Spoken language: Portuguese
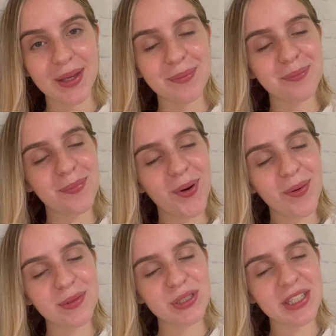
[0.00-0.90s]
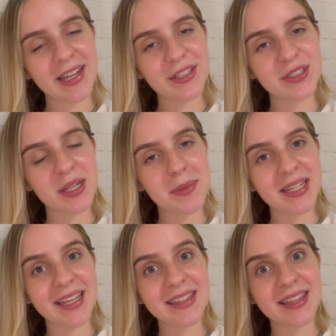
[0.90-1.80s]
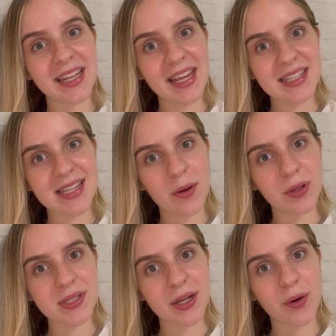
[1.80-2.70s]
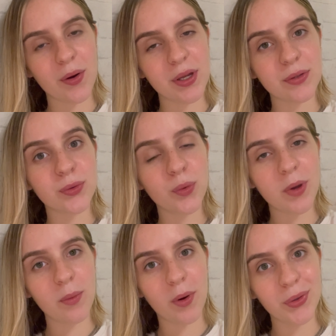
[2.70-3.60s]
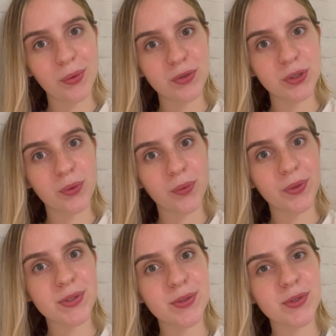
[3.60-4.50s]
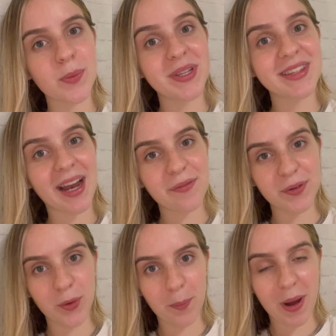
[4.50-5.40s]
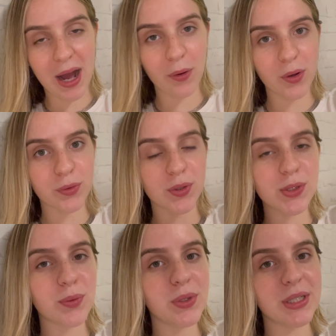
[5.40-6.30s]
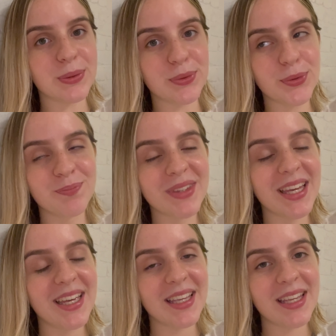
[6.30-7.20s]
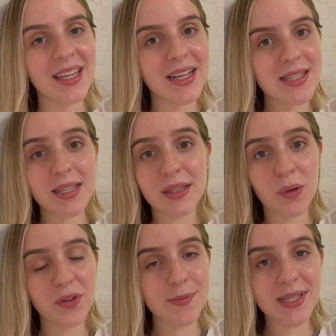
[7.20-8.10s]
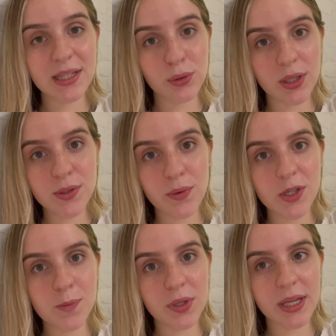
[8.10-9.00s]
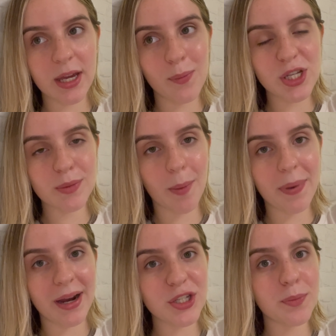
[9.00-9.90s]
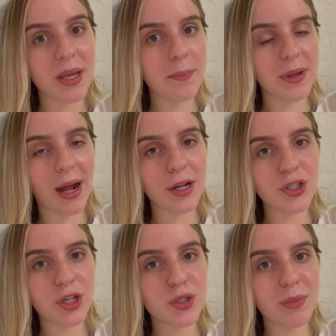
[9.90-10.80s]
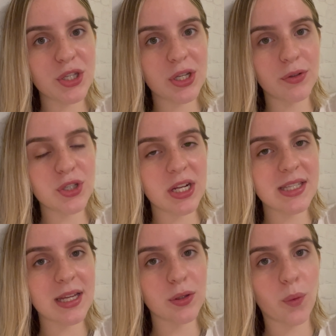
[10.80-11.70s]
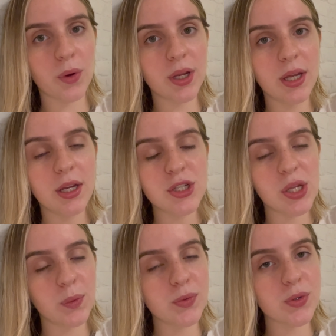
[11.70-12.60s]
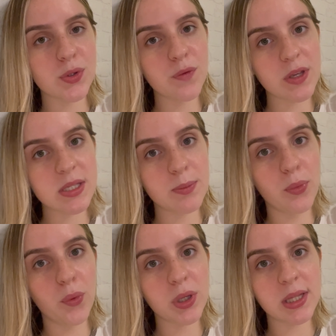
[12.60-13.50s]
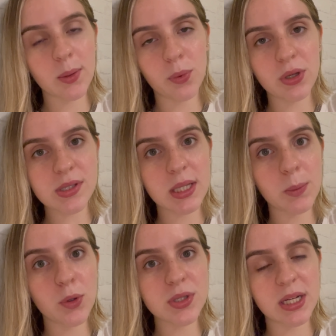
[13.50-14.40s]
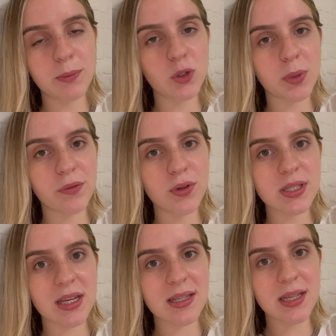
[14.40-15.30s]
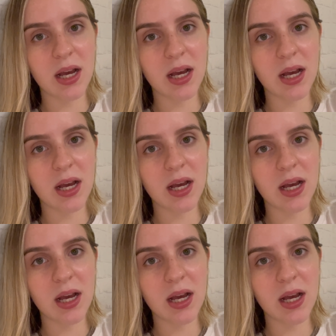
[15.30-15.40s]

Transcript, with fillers: Bom, gente, terminei três aulas agora do meu módulo de curso sobre tráfego pago que eu tô estudando. E assim, não fiz mais anotações porque realmente era uma parte bem prática de mexer no gerenciador de anúncios do Facebook, então por isso que não mostrei muito pra vocês,